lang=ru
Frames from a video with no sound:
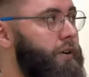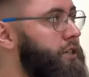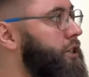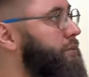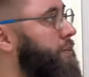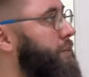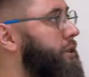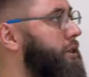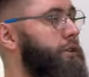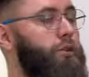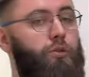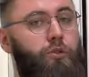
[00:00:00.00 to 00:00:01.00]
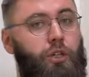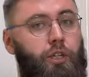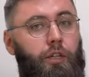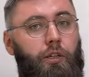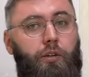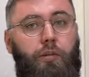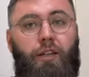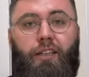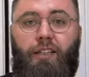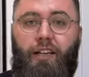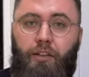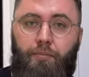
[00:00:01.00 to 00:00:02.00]
важный момент – это крючки.
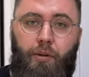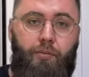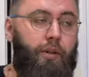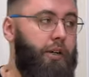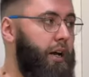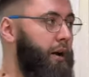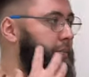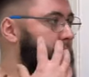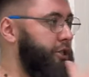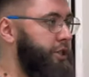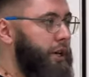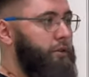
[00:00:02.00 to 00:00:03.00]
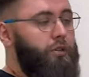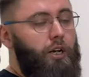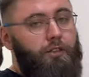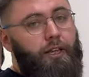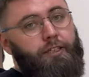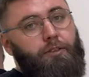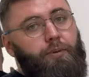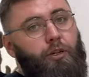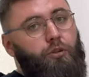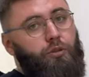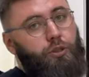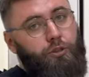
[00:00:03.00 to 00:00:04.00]
Я, например, обожаю, когда есть
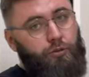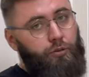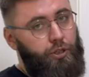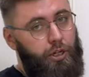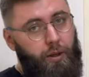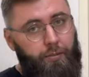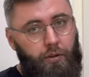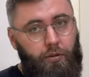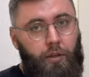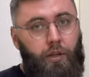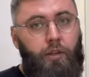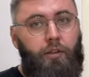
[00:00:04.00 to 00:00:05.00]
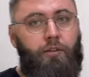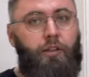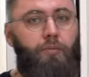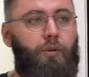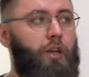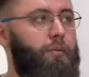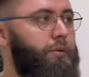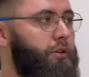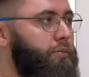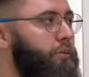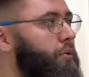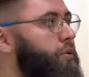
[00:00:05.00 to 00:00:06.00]
прихожие с крючками. Для меня было бы